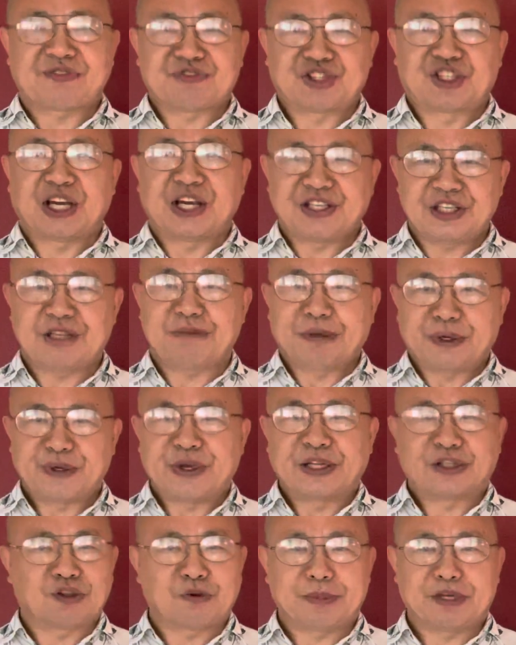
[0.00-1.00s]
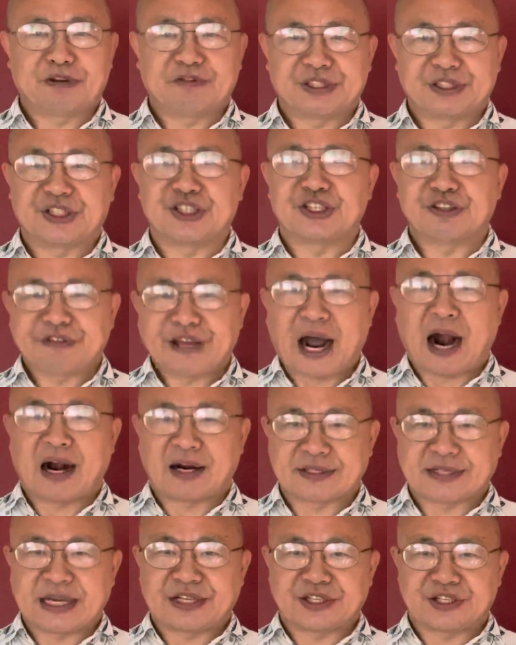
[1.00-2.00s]
千亿美元都没有问题，因为
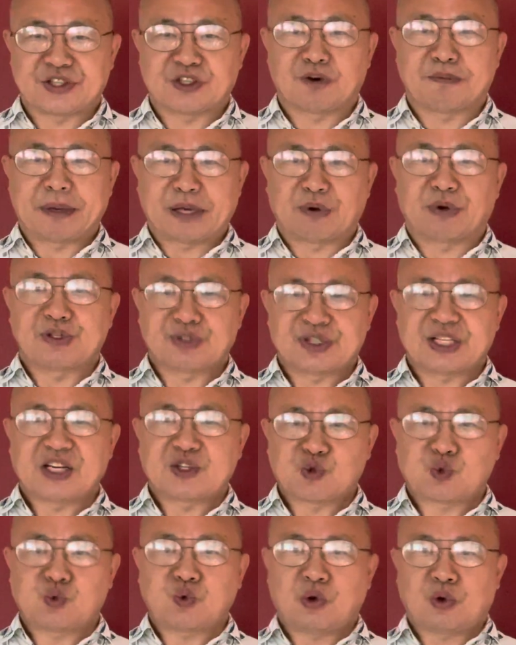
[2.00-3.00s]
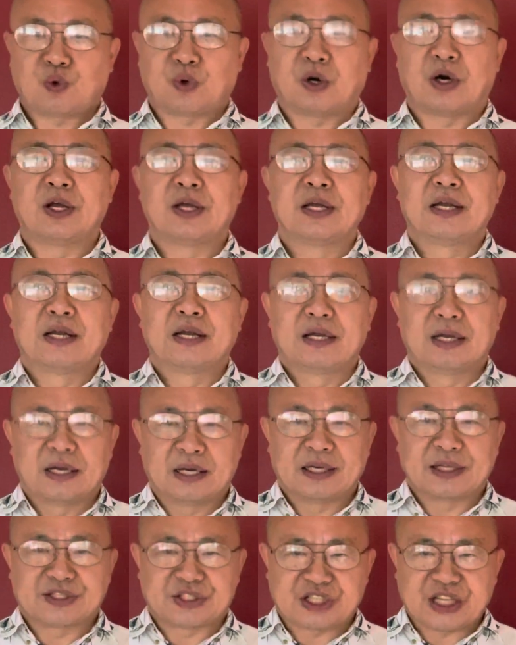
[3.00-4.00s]
二战的时候美国就这样做过，
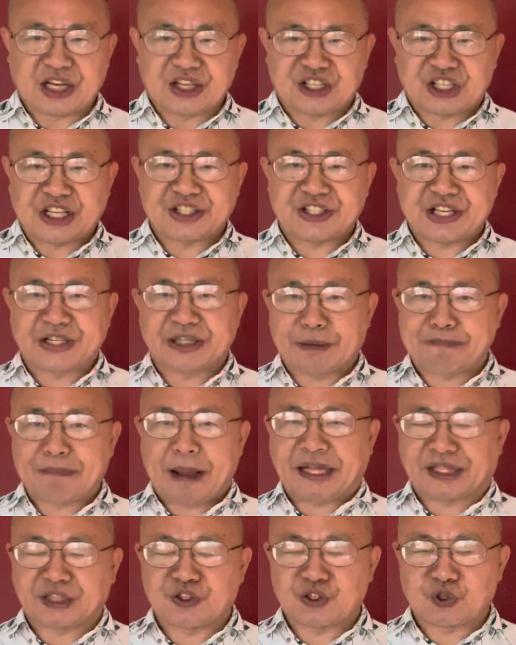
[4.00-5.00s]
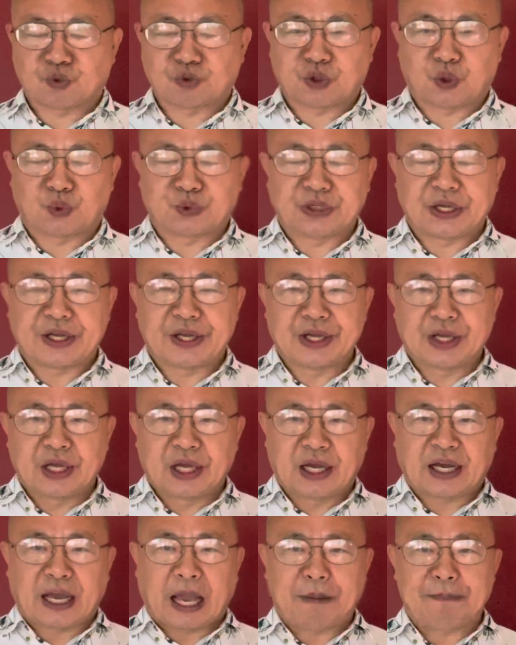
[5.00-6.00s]
呃，实际上现在呢，拜登总统呢。
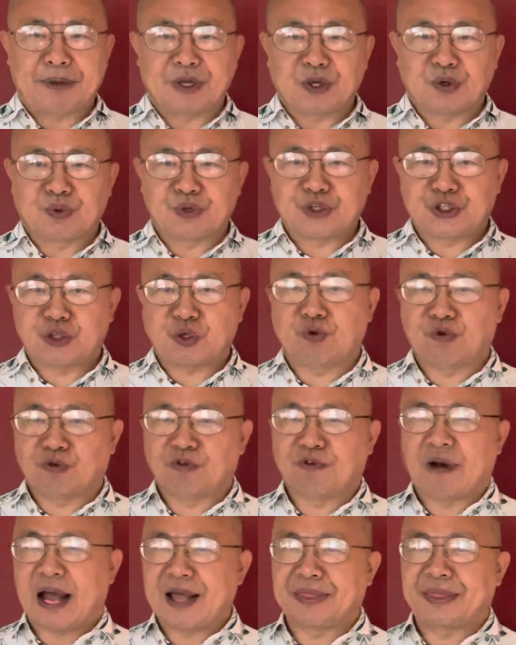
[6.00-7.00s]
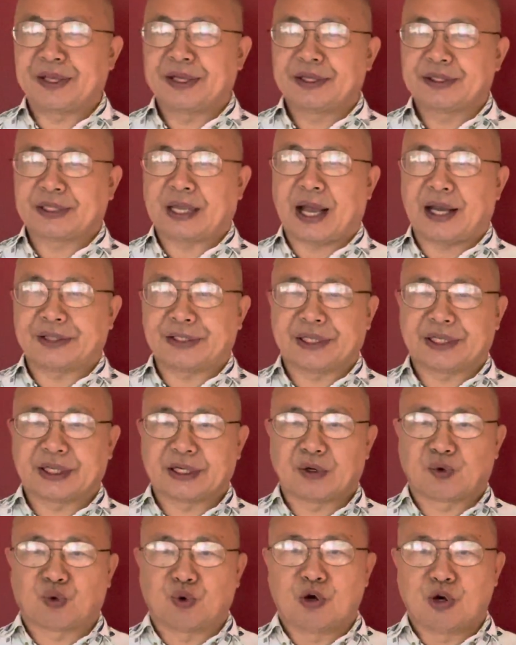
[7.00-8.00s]
还没有用完他那
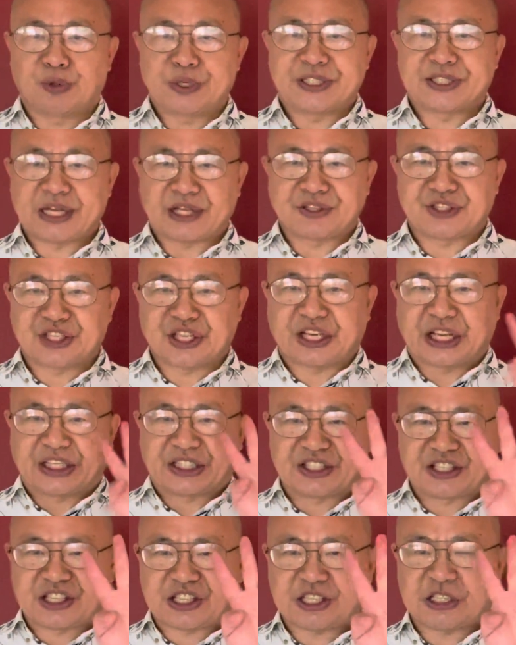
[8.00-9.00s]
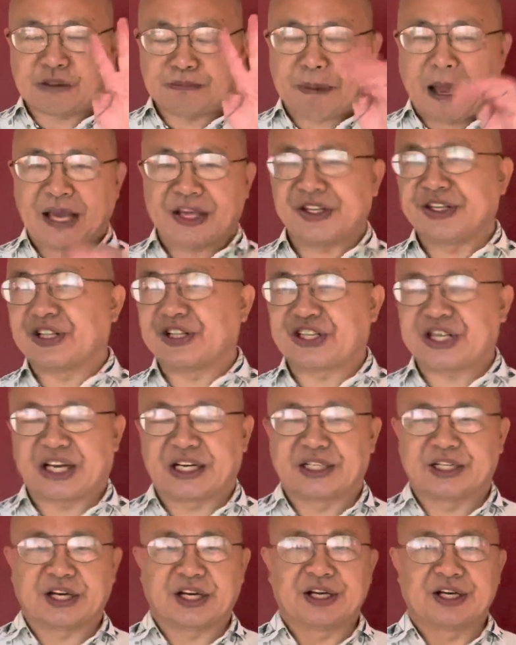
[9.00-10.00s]
个国会上次给的四百亿的限
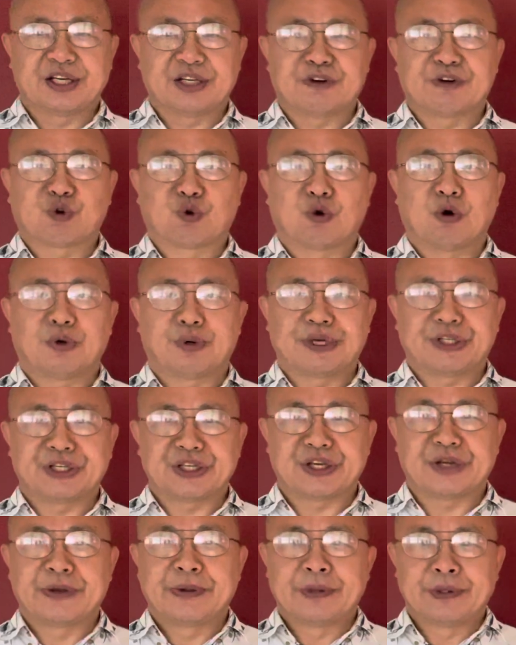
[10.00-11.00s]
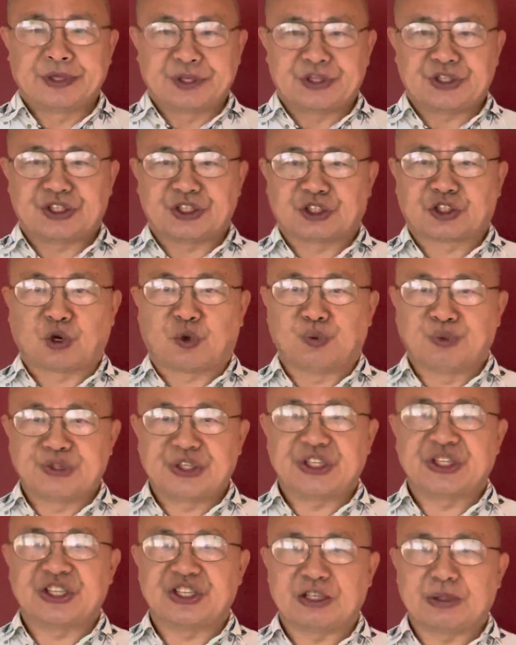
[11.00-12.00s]
额，因为国会呢已经同
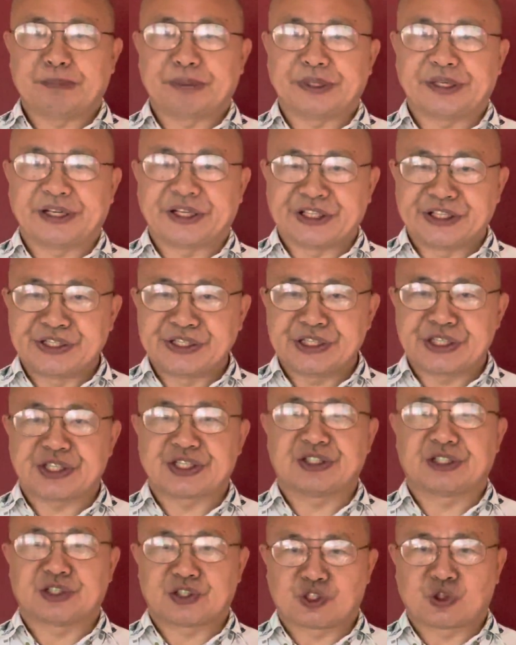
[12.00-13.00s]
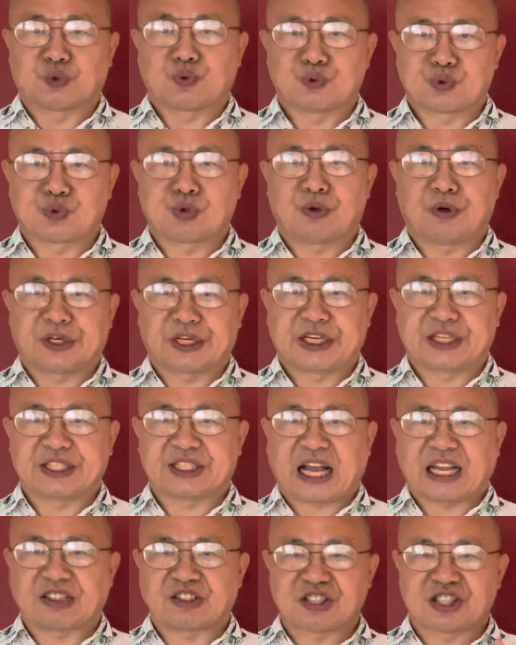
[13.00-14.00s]
意一笔临时的总数可以
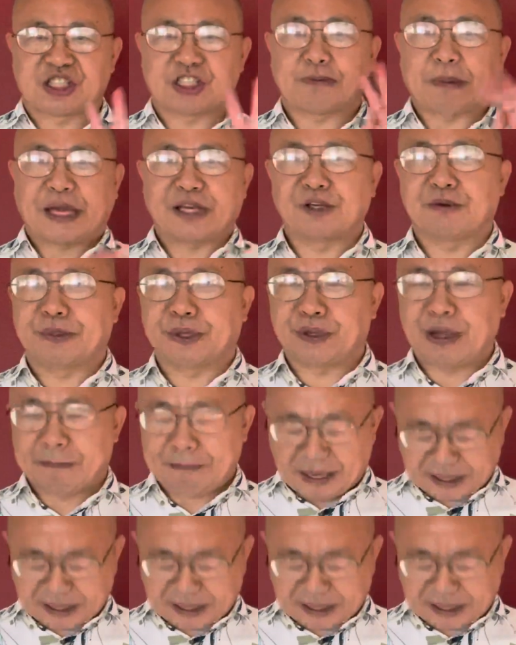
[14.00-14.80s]
达到四百亿美元。拜